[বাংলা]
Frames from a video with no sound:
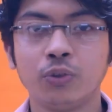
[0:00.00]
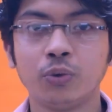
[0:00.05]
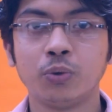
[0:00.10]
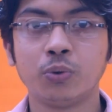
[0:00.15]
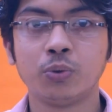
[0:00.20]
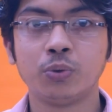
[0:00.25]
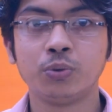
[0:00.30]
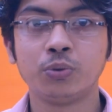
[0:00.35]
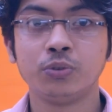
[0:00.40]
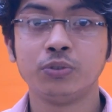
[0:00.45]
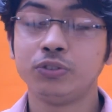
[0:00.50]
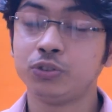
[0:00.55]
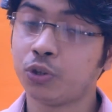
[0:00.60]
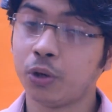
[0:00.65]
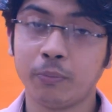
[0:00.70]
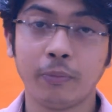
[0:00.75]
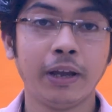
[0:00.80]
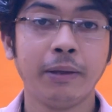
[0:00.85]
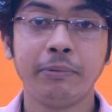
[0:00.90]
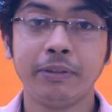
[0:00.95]
তো
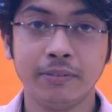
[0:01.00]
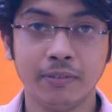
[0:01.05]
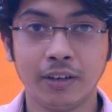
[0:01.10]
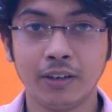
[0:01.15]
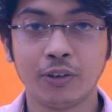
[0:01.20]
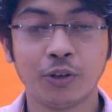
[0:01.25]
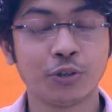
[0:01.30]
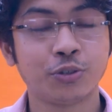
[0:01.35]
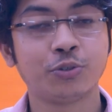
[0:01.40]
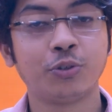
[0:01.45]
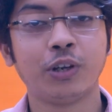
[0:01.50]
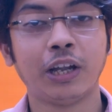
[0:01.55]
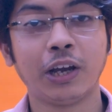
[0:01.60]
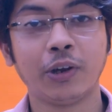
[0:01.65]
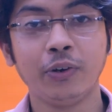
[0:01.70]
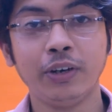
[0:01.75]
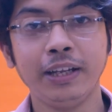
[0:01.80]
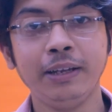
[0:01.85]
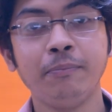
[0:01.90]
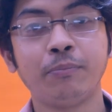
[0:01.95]
সময় নষ্ট
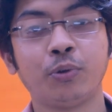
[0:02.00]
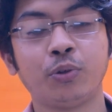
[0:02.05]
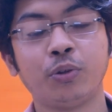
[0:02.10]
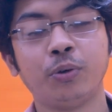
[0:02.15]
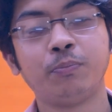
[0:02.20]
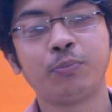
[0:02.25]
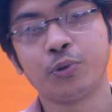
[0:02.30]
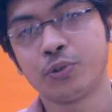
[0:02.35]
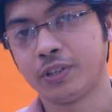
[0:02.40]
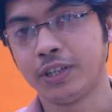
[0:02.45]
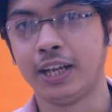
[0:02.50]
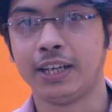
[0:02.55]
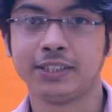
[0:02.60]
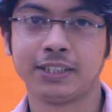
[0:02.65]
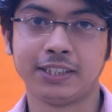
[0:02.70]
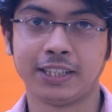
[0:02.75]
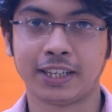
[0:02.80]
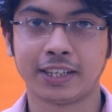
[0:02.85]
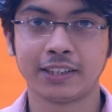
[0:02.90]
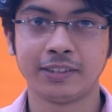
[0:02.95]
না করে প্রথম প্রশ্নে
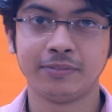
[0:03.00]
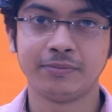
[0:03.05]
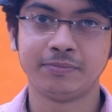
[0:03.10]
আসা যাক